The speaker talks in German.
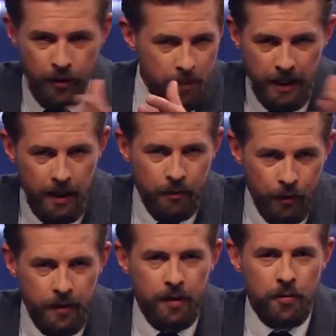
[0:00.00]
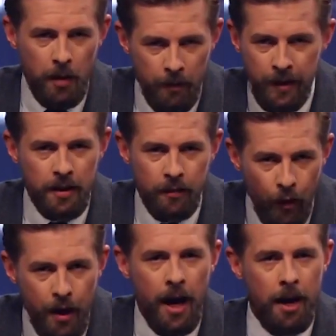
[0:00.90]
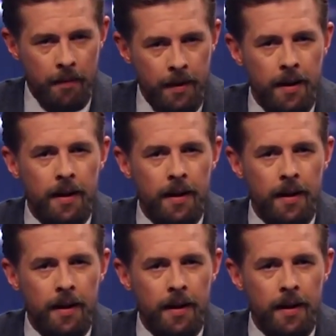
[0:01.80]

von denen man gar nicht wusste, dass sie überhaupt welche gewonnen haben.